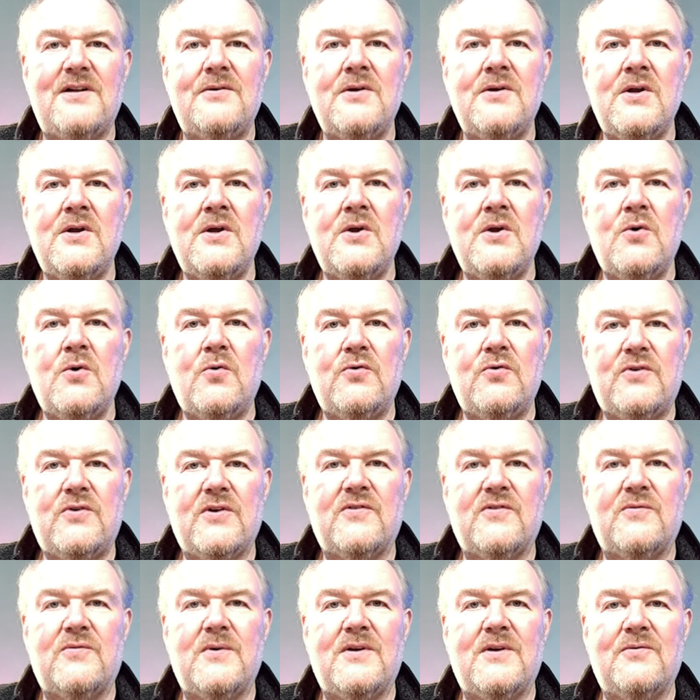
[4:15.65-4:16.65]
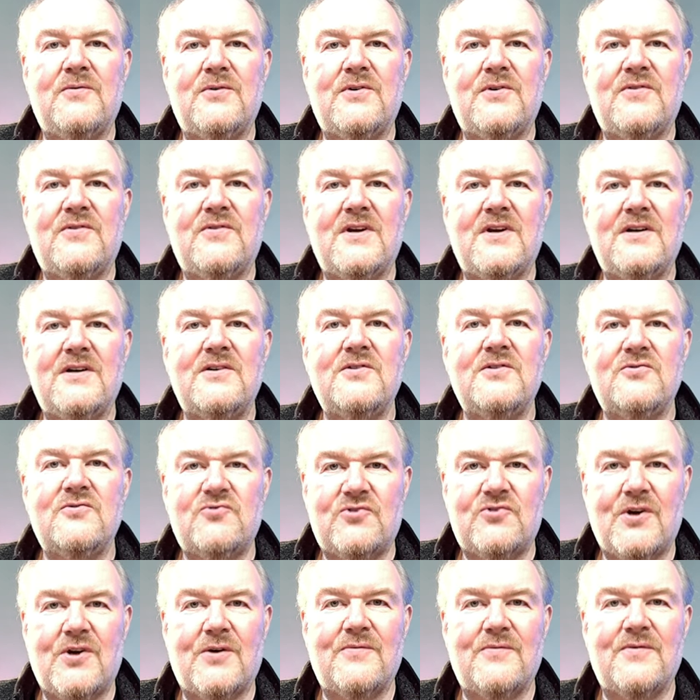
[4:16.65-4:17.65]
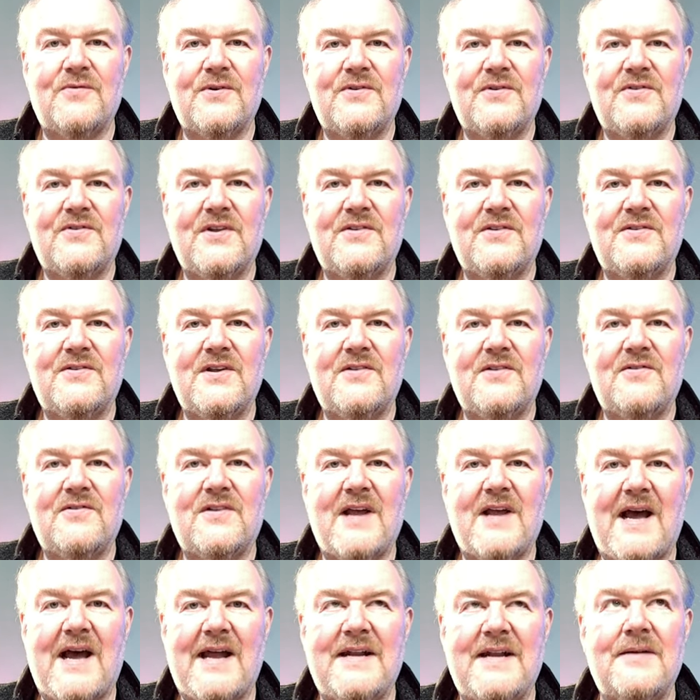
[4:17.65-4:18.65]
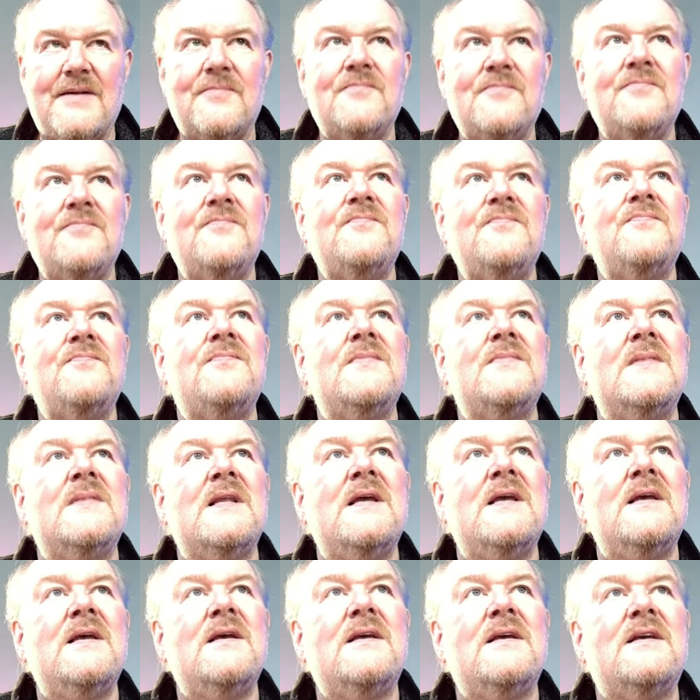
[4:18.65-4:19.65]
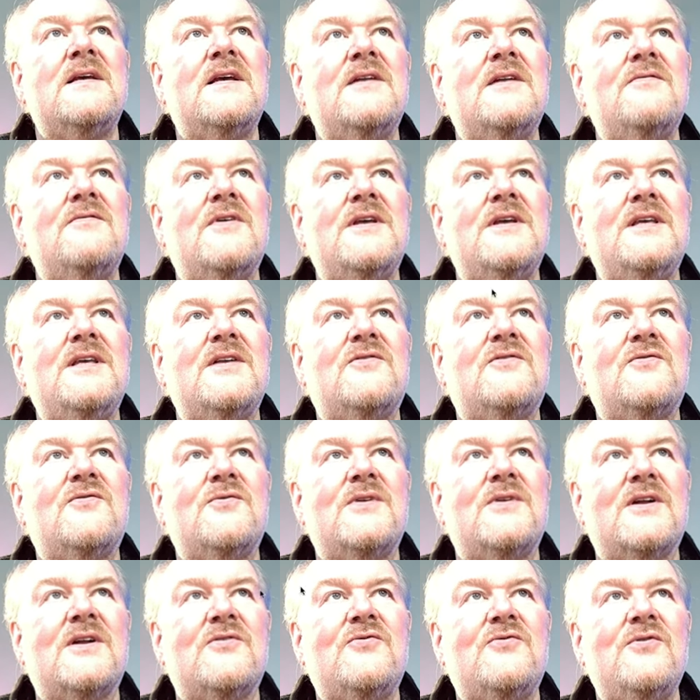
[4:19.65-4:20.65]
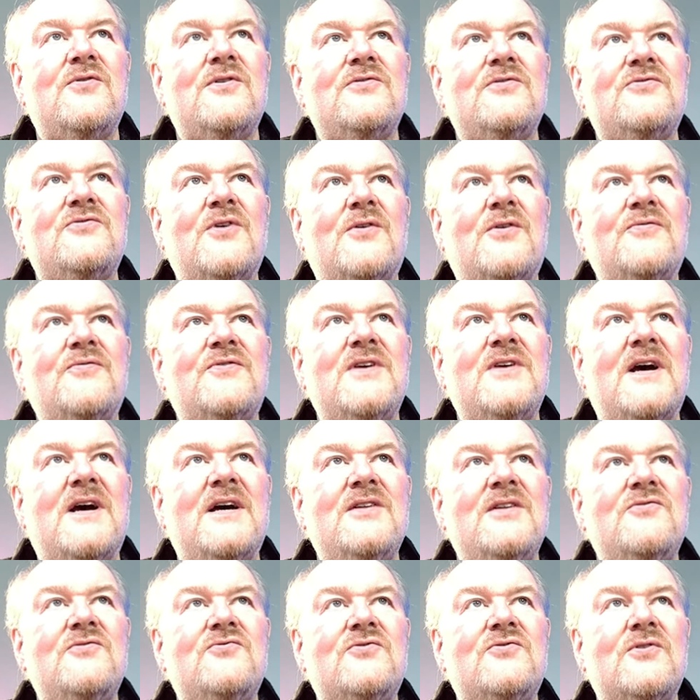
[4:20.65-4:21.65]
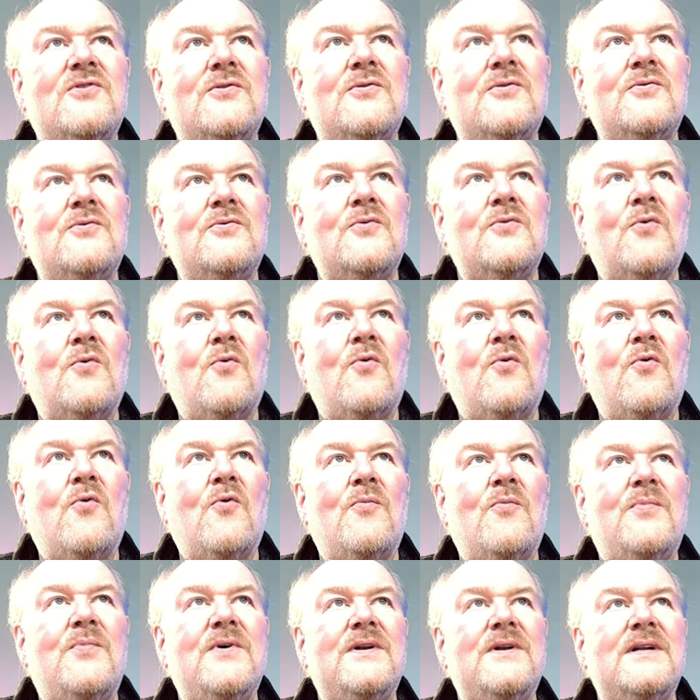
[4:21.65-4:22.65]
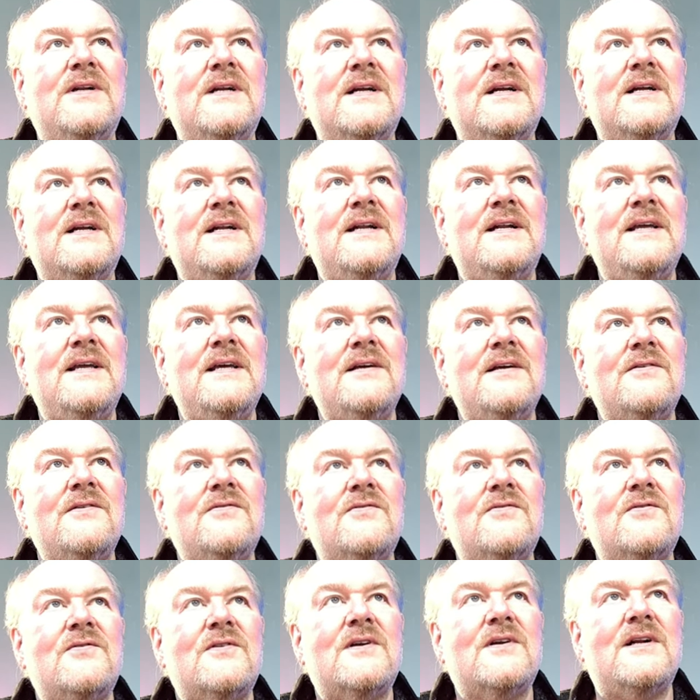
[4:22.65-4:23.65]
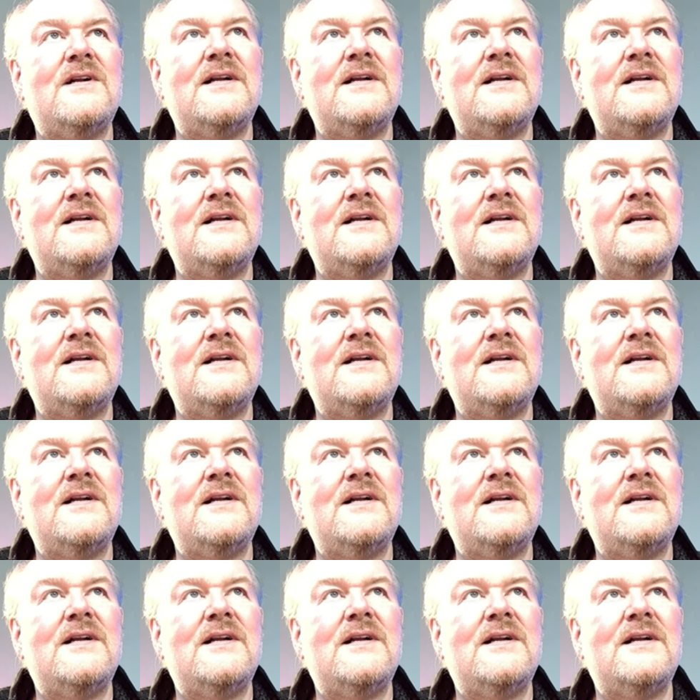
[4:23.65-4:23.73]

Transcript: und deswegen würde ich sagen, schauen wir uns das jetzt an. Gehen wir hierzu natürlich auf die Einstellung oben links, klicken